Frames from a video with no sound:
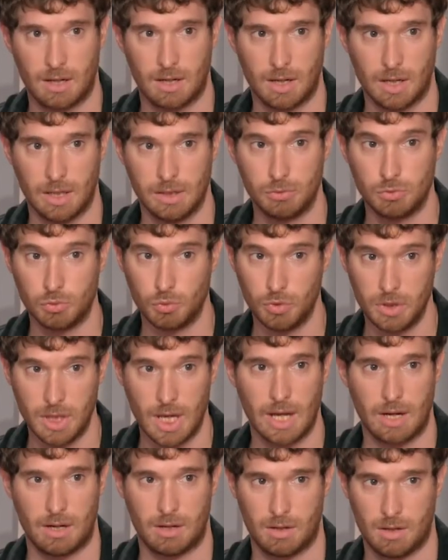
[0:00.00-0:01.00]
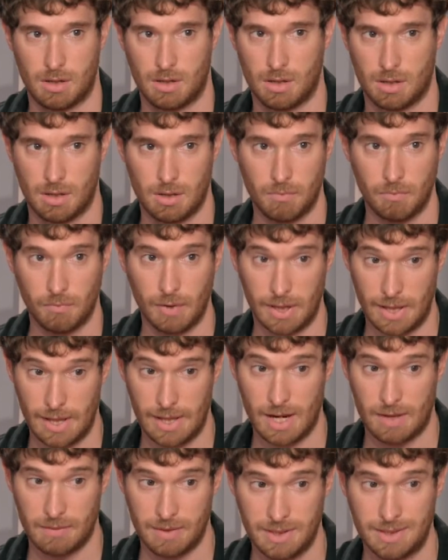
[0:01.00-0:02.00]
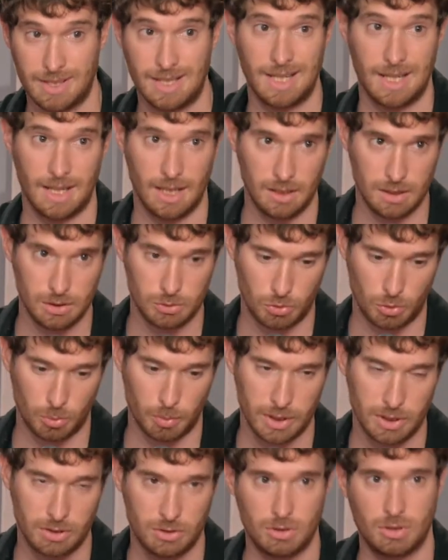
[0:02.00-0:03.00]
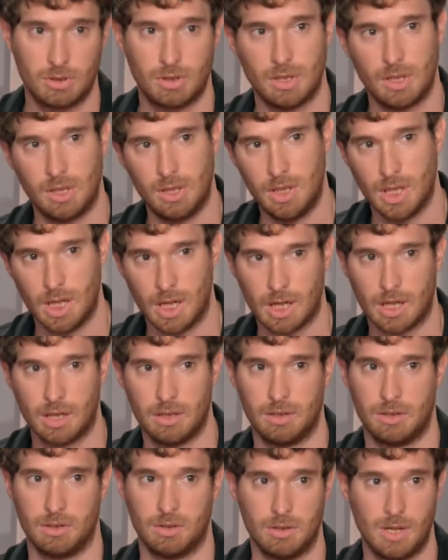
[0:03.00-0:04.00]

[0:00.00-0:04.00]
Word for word: a estudiar verdaderamente el instrumento y el género,